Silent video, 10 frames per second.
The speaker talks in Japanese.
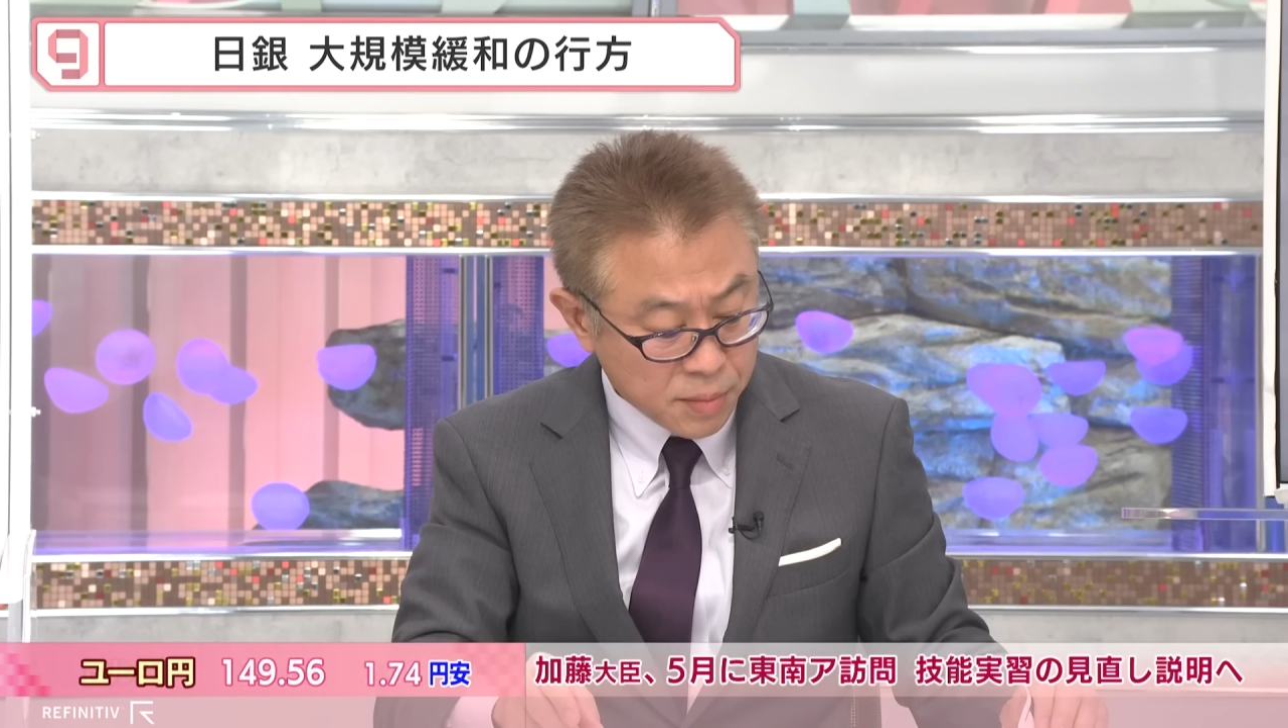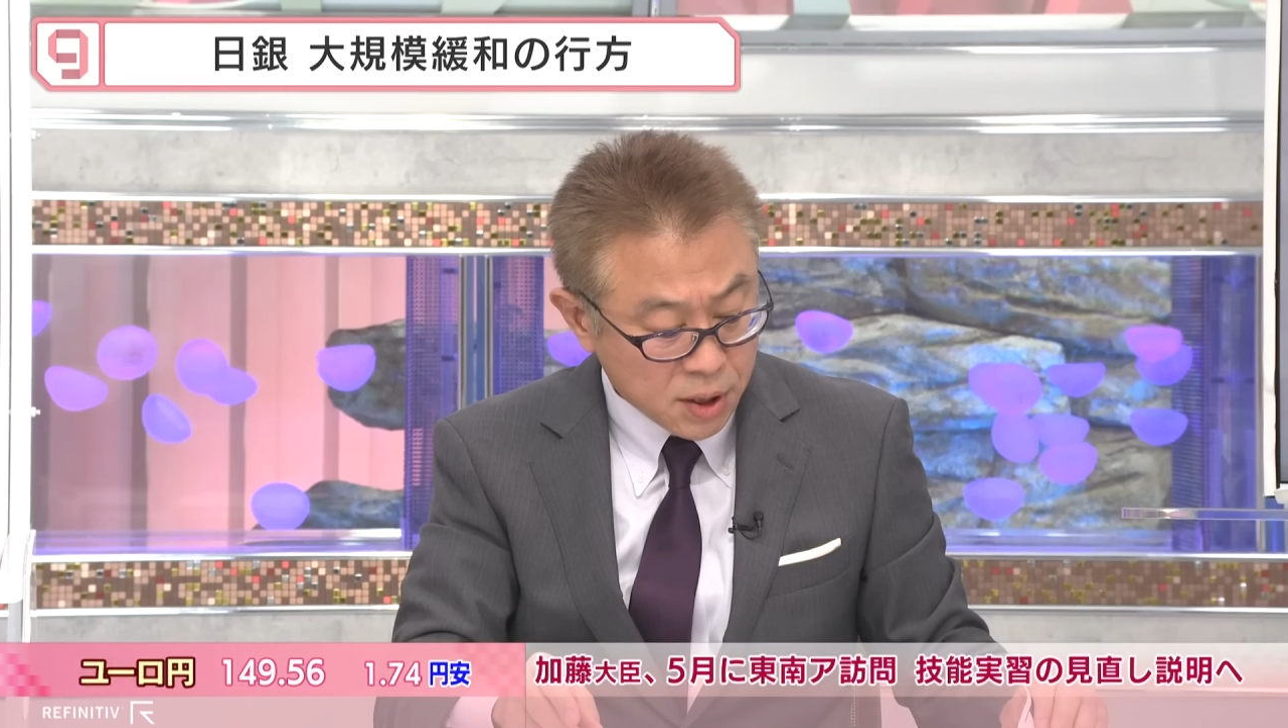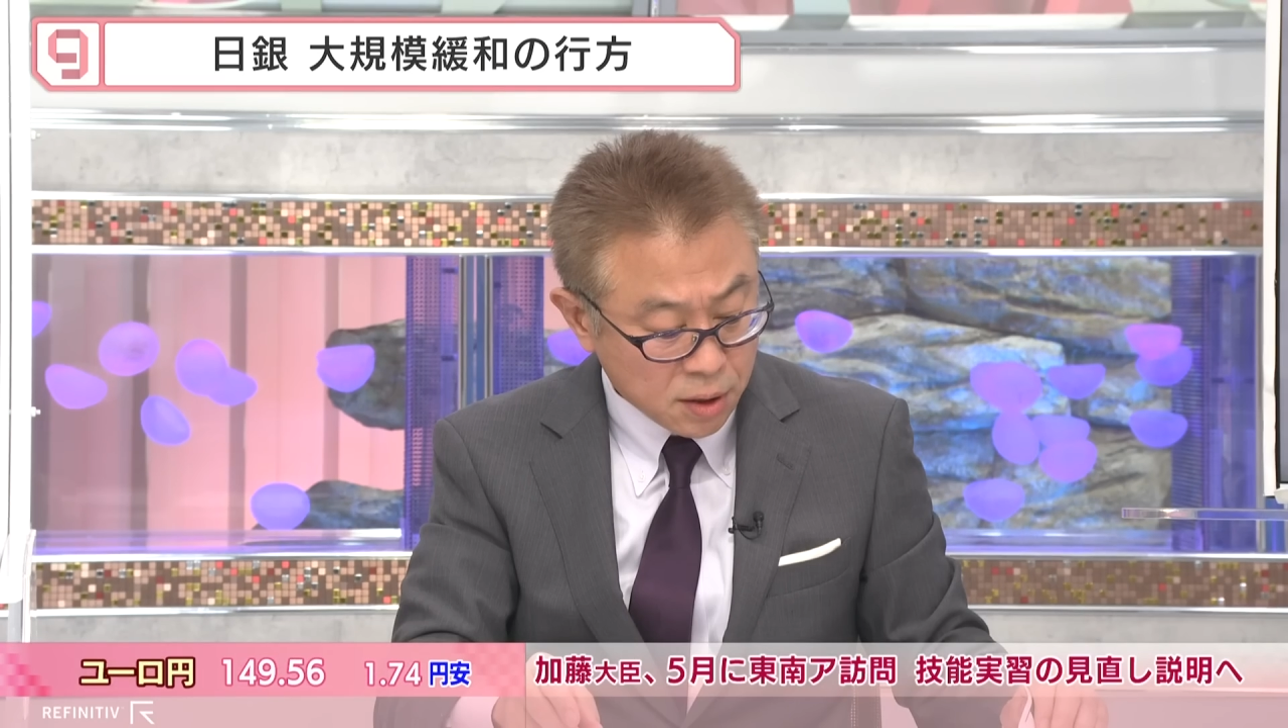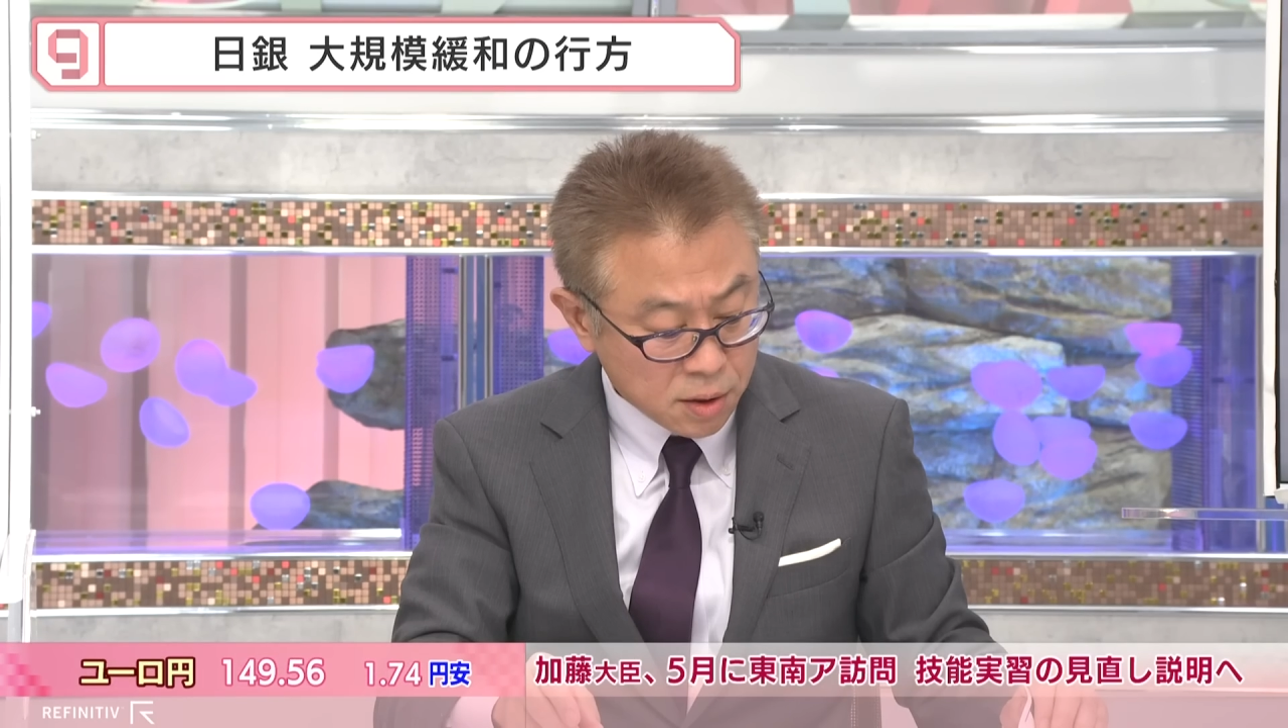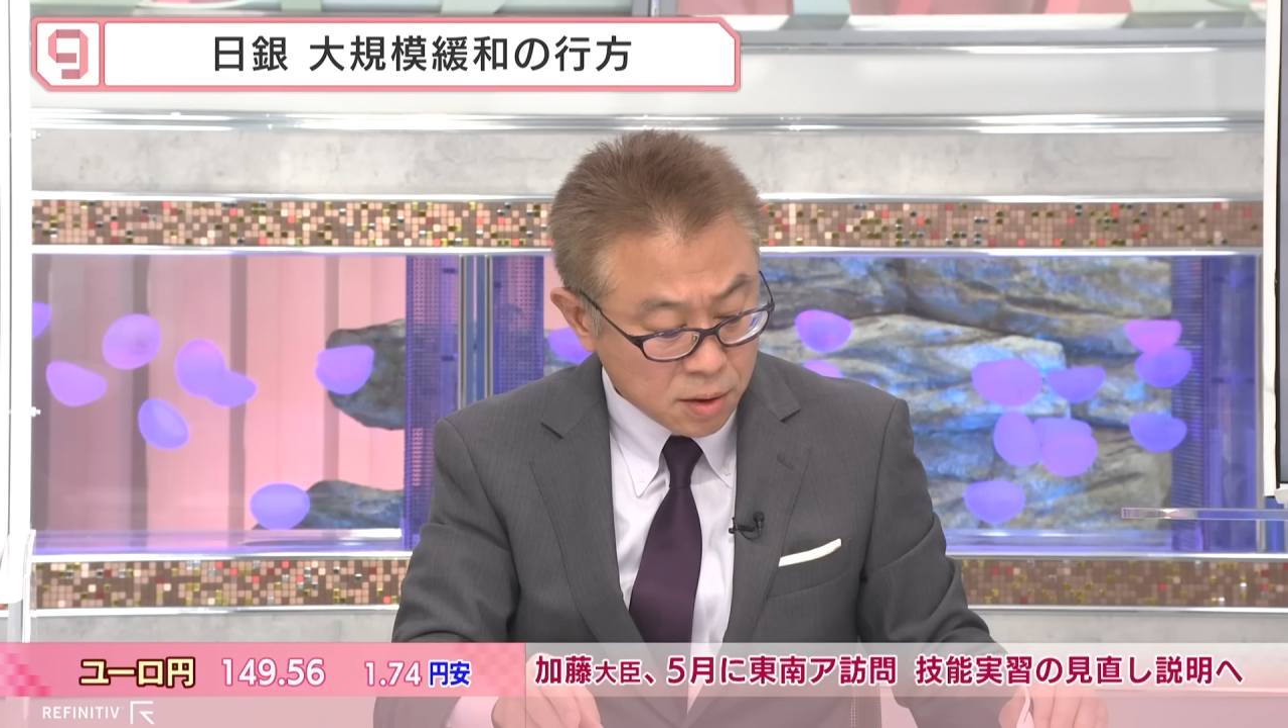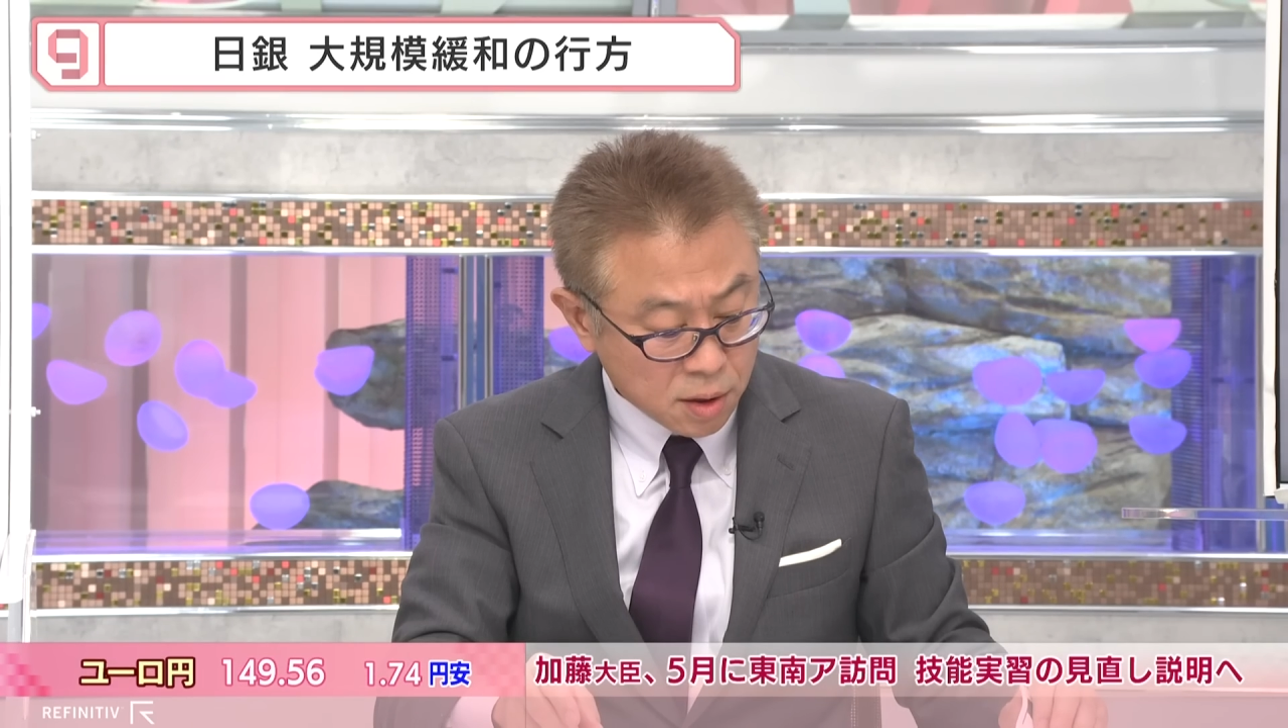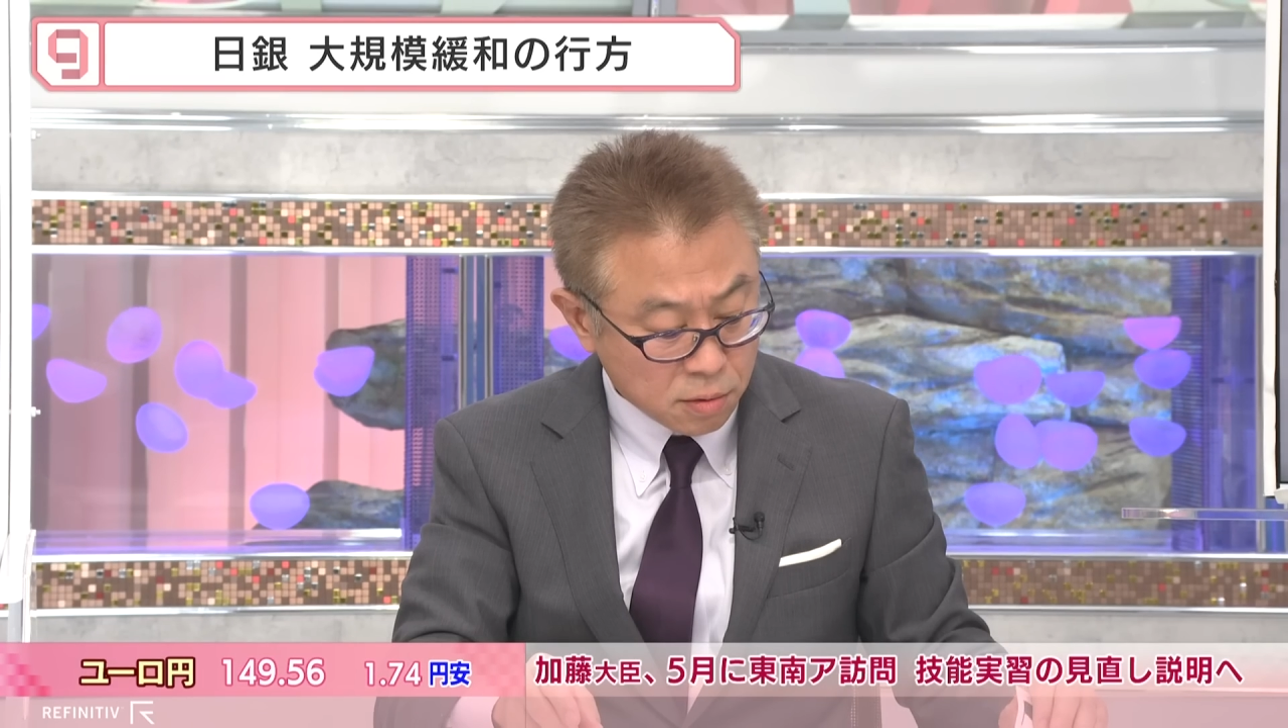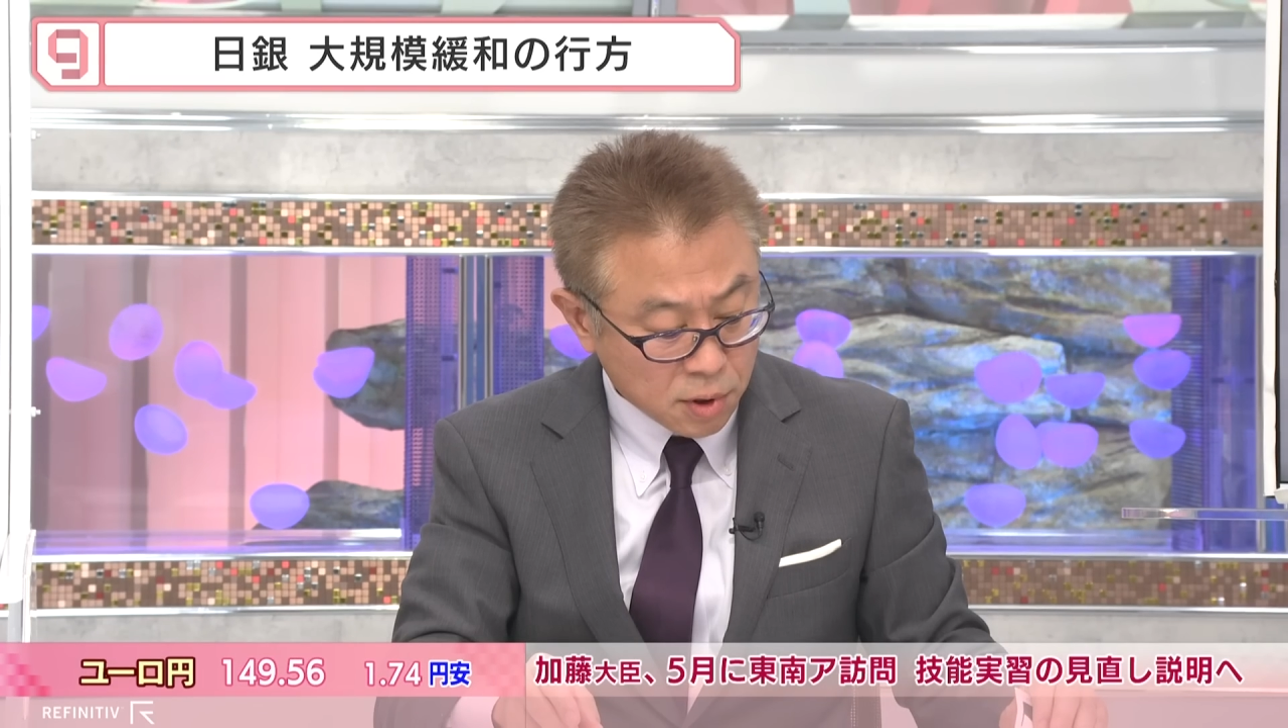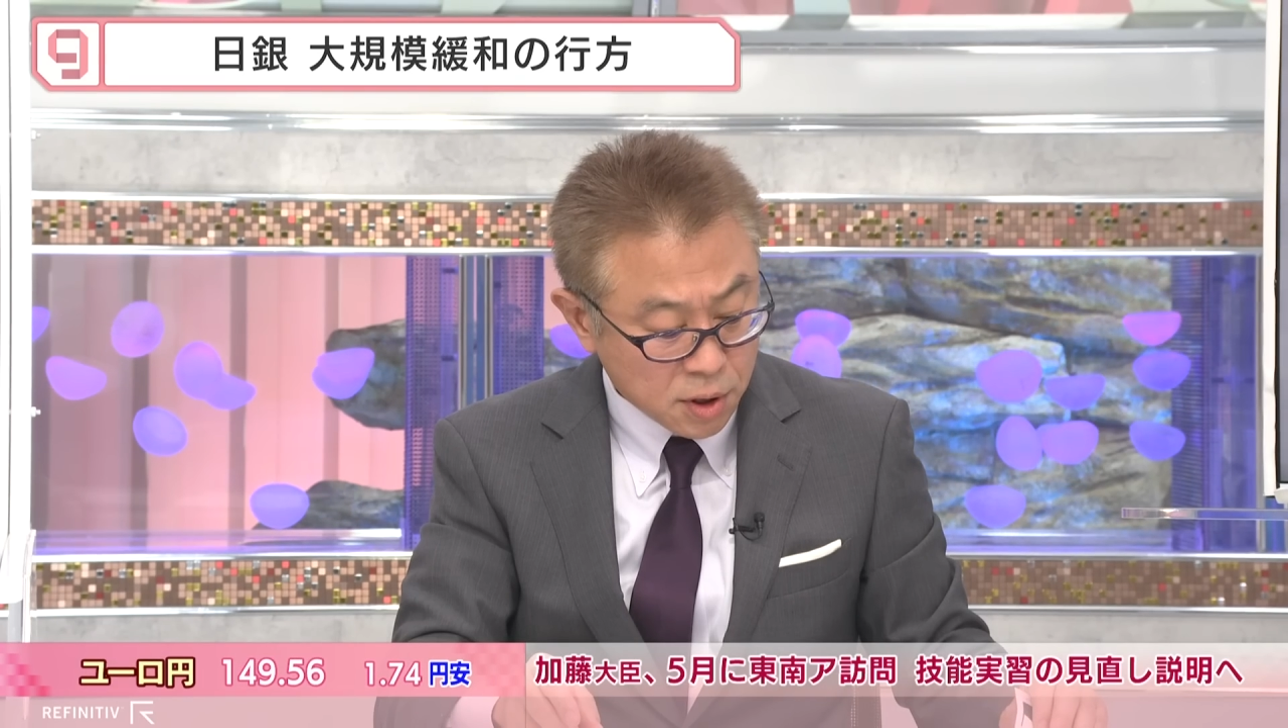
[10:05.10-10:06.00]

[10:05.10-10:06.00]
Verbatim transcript: 目立っていたの